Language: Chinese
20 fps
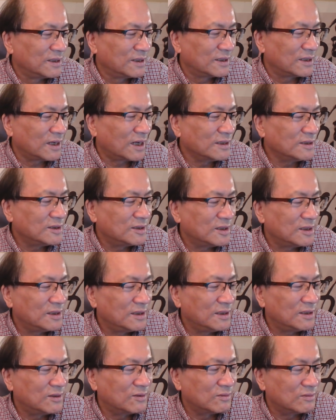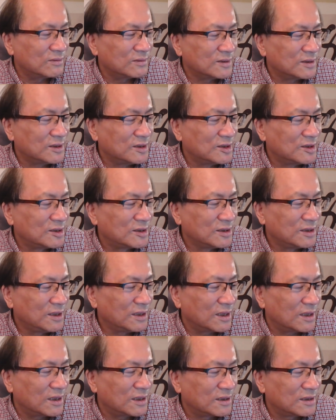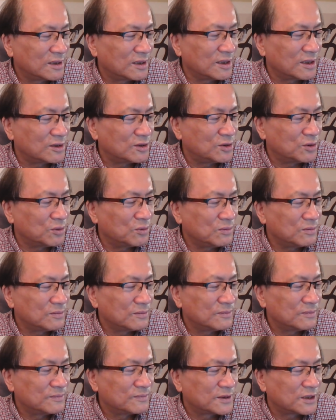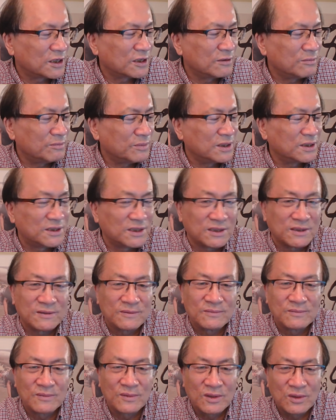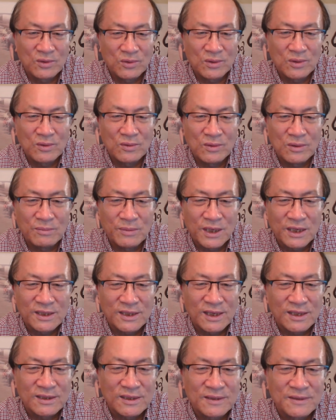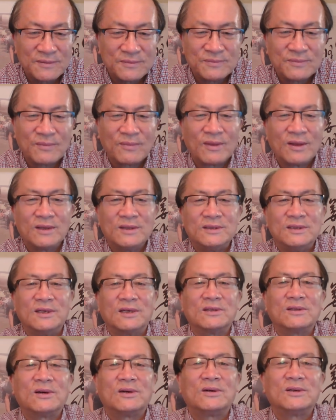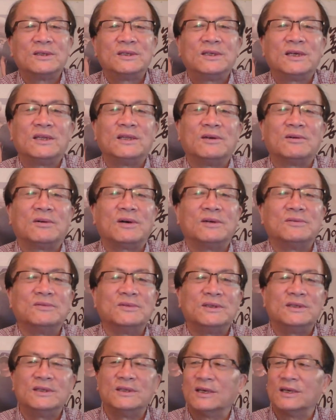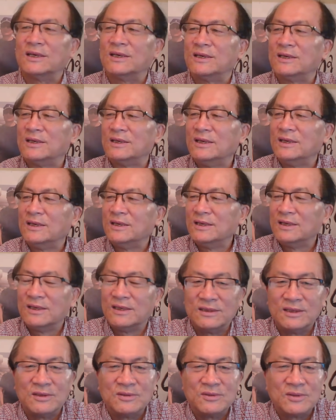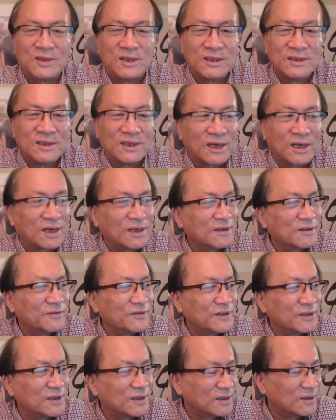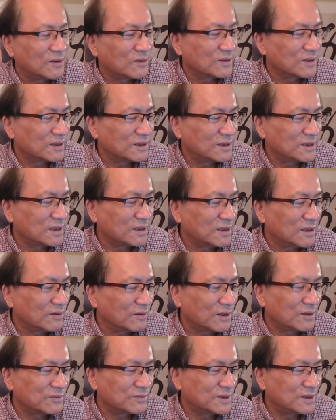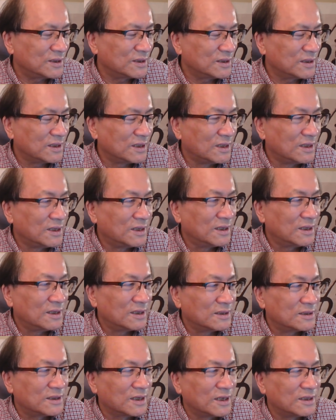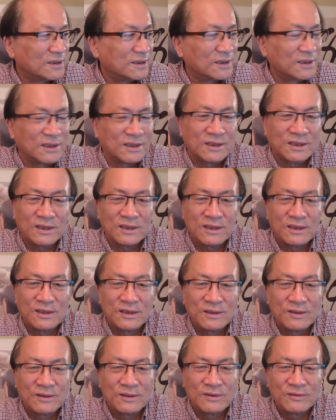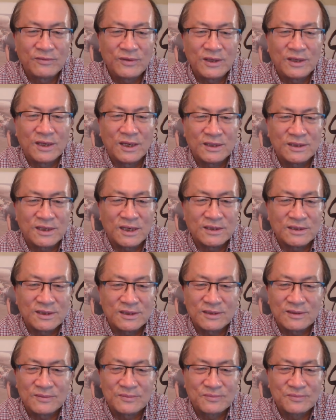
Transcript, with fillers: 拦截立功，以色列铁穹成明星，多国买单讲到现代化武器啊，也就科技含量非常高的现代化武器，在这个未来战争，